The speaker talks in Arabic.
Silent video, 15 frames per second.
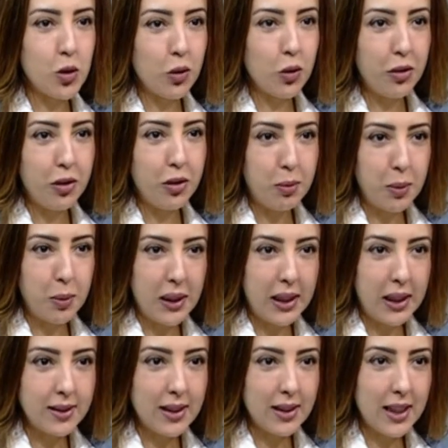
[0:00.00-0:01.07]
بنشوفها في
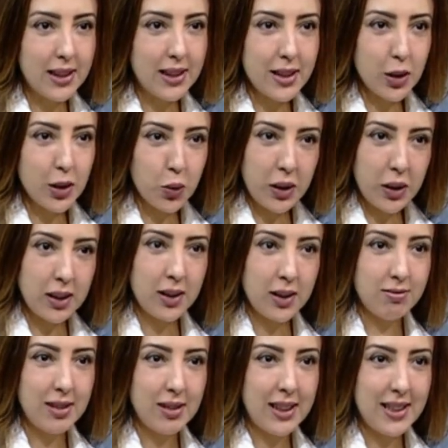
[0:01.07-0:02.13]
البيبيهات حديثي
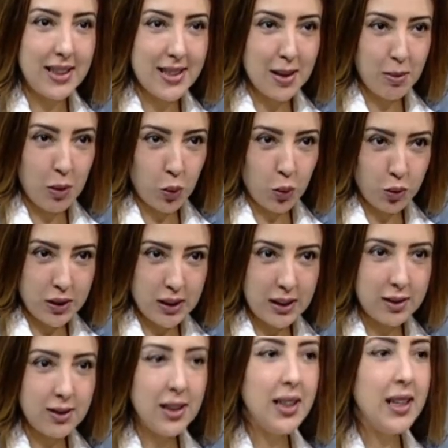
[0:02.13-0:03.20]
الولاده مم. اللي لسه
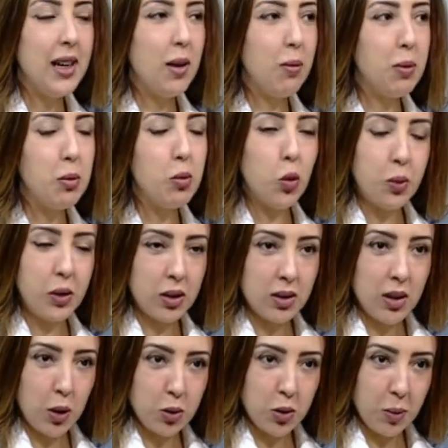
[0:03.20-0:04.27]
مولودين مم. بيبقوا
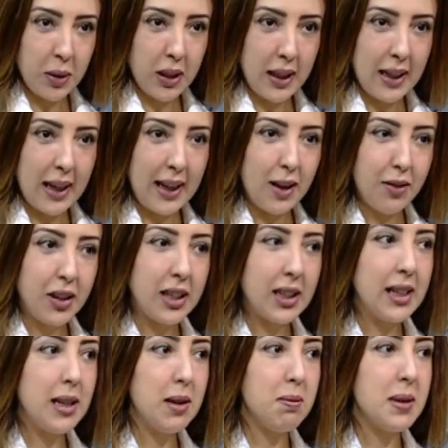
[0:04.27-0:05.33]
بيرضعوا طبيعي على
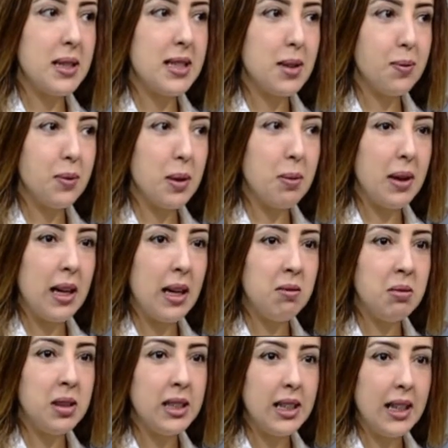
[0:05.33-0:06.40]
فكره بس
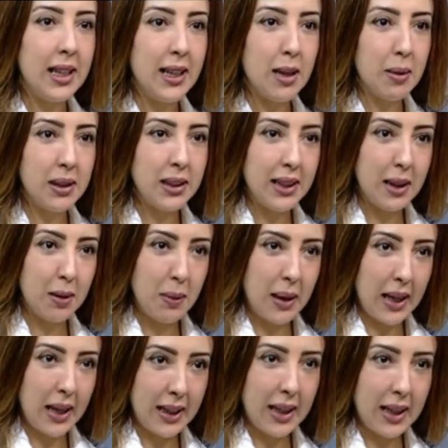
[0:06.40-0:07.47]
بتبقى من اللبن
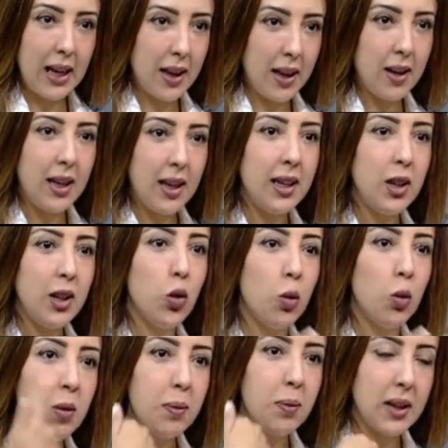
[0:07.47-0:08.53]
البقري آه، اللي
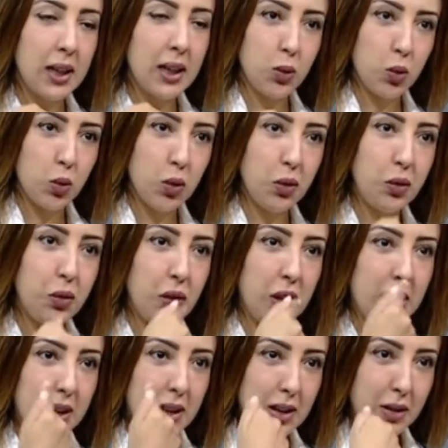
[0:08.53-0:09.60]
الام بتاخده
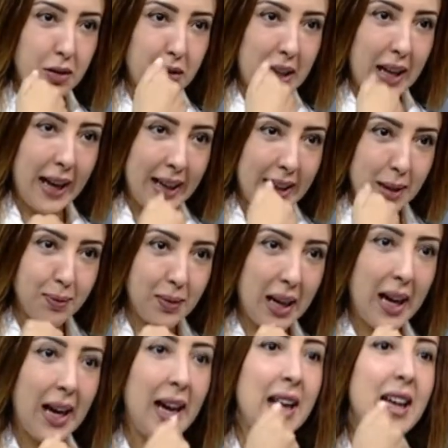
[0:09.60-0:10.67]
في في الاكل
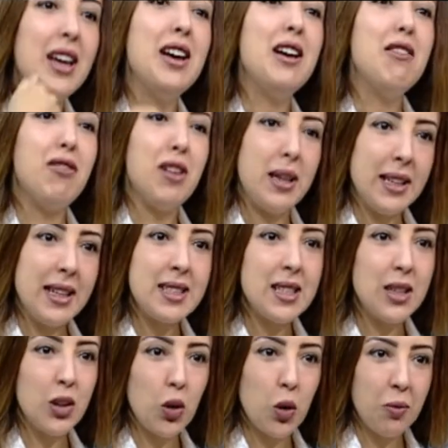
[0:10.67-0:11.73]
بتاعها لهم
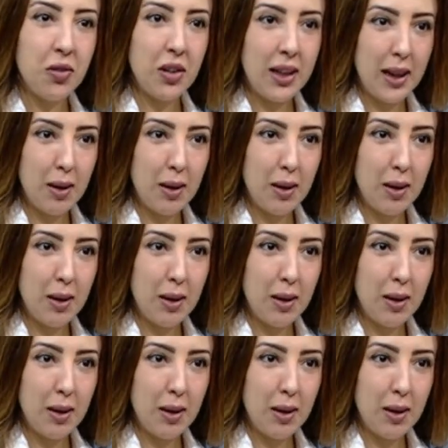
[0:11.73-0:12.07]
فنزل لهم في